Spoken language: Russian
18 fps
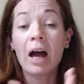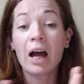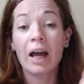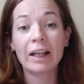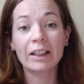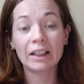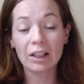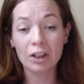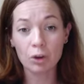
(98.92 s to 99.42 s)

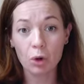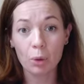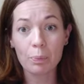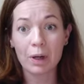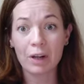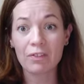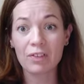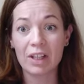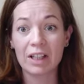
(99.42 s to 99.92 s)
Это легко
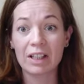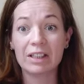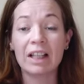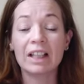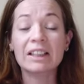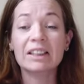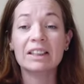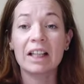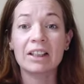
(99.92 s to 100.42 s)
проверить.
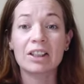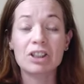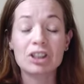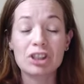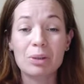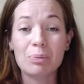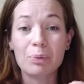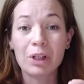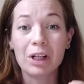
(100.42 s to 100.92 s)

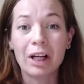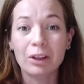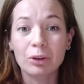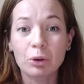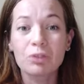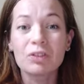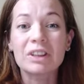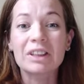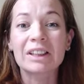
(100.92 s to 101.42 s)
Достаточно
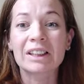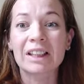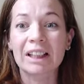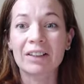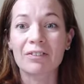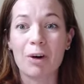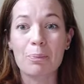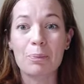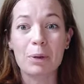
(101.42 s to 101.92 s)
приготовить из
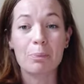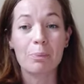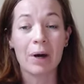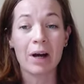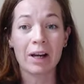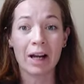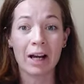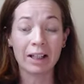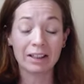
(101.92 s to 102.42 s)
этого
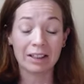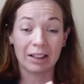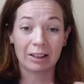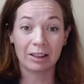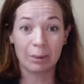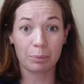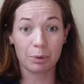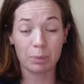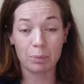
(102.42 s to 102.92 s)
препарата,
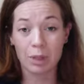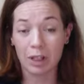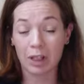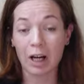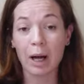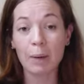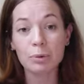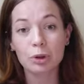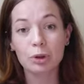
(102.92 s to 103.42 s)
например,
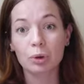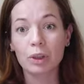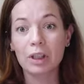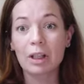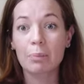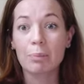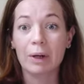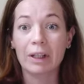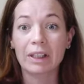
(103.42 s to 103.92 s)
капсулу
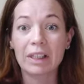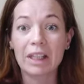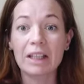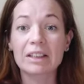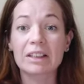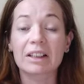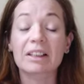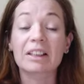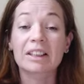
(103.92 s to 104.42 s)
или
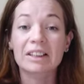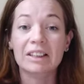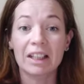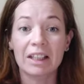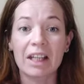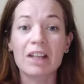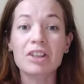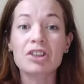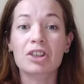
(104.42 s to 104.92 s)
пакетик,
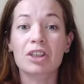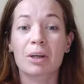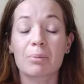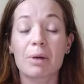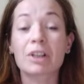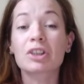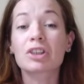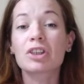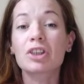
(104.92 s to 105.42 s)
настоящий
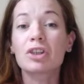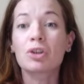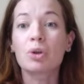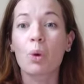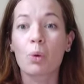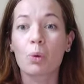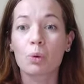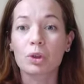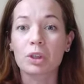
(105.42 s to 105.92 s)
домашний
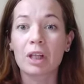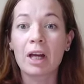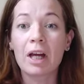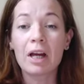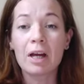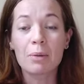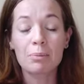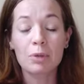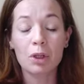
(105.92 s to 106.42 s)
йогурт.
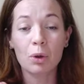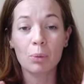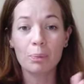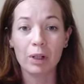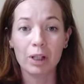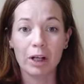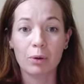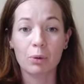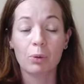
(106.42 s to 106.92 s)
Берем
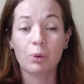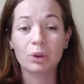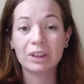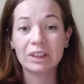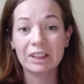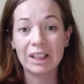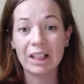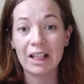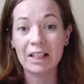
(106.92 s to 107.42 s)
молоко
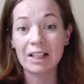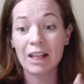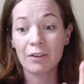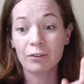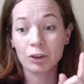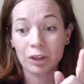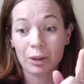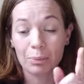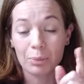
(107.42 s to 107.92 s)

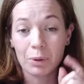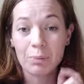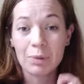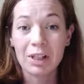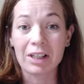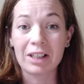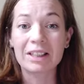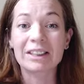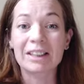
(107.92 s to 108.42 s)
цельное, вот,
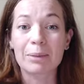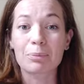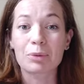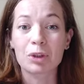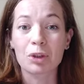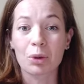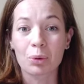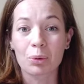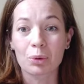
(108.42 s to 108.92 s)
например,
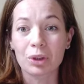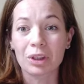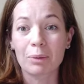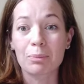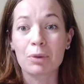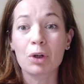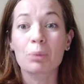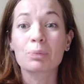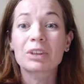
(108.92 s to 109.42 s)
рецепт йогурта.
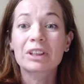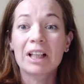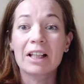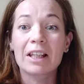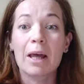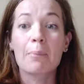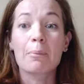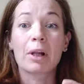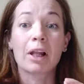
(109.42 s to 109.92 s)
Берем
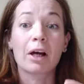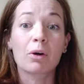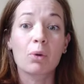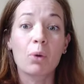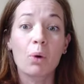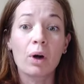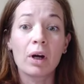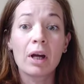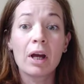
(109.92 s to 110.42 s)
цельное
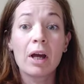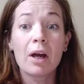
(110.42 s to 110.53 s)
молоко,